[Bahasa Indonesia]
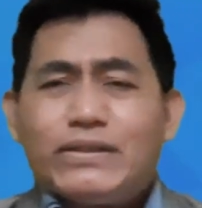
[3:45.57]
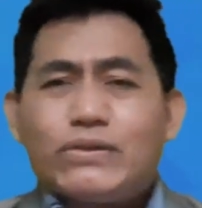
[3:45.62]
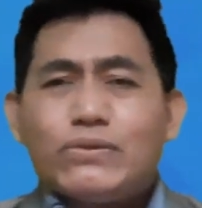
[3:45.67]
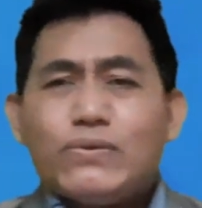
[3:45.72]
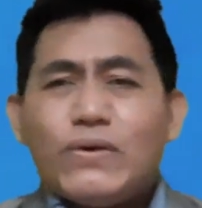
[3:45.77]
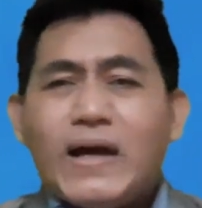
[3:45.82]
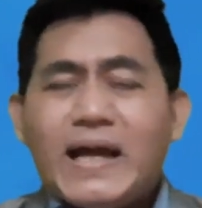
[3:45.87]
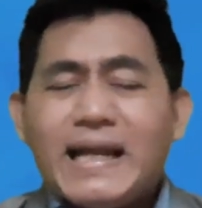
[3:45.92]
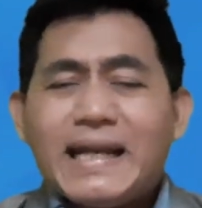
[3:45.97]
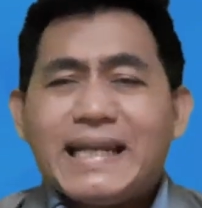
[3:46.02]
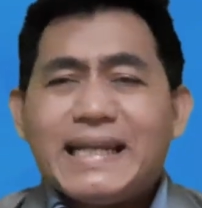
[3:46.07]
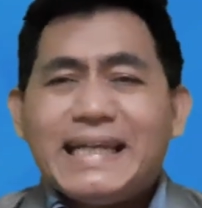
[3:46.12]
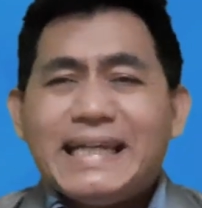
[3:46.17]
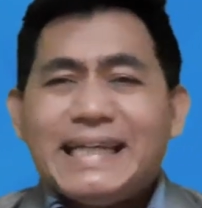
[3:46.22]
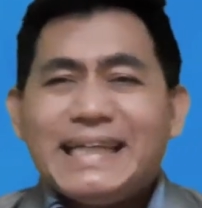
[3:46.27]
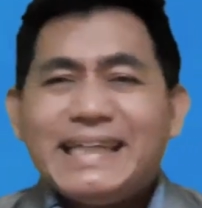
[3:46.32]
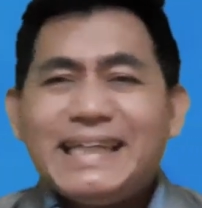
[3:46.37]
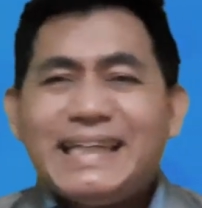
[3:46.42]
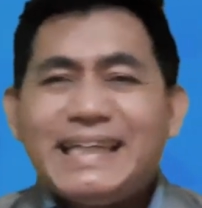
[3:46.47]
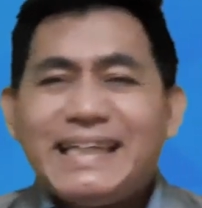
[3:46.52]
Tuhan
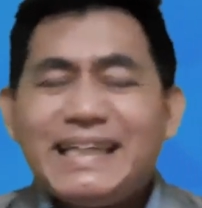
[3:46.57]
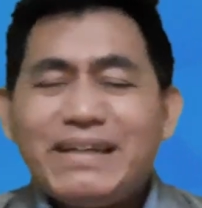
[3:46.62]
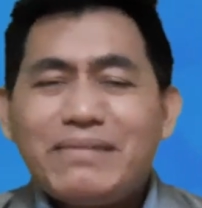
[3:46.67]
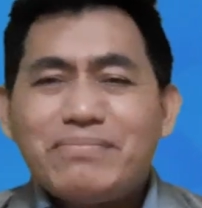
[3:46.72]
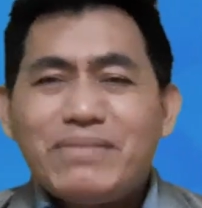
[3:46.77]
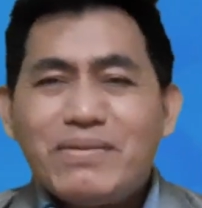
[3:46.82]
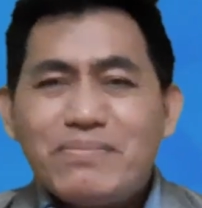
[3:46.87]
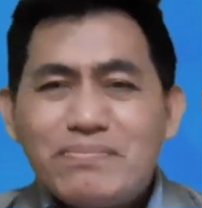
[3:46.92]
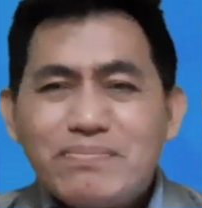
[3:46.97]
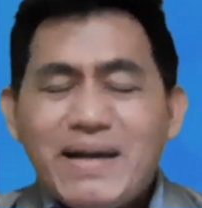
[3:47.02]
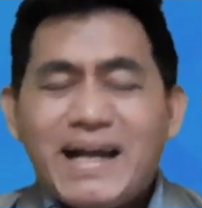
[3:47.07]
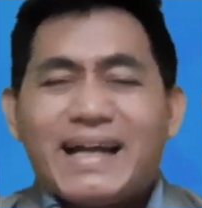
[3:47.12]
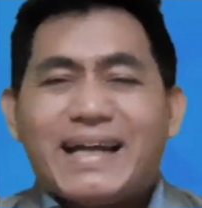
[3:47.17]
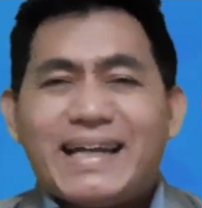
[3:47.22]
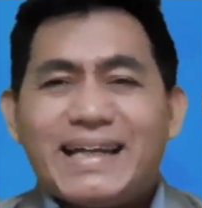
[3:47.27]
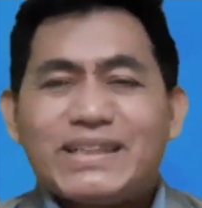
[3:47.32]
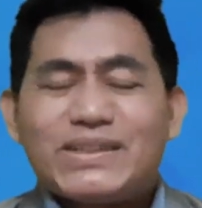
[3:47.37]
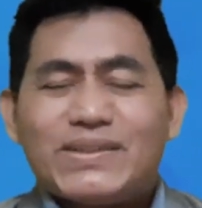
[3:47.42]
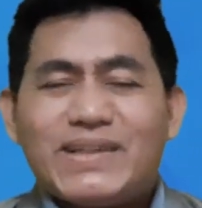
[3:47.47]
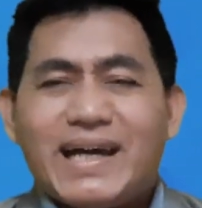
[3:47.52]
ingin
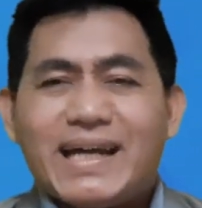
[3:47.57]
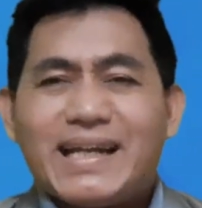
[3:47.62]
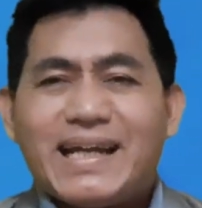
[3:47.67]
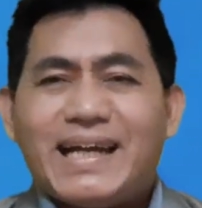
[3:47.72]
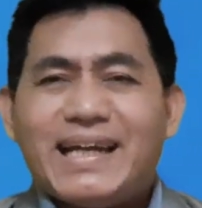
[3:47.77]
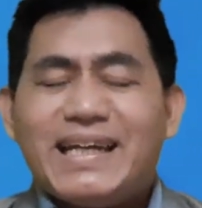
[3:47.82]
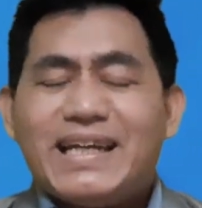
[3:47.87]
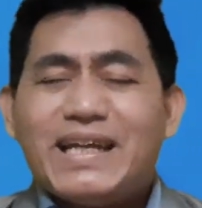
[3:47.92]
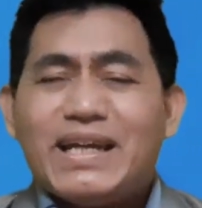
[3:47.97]
memakai saudara.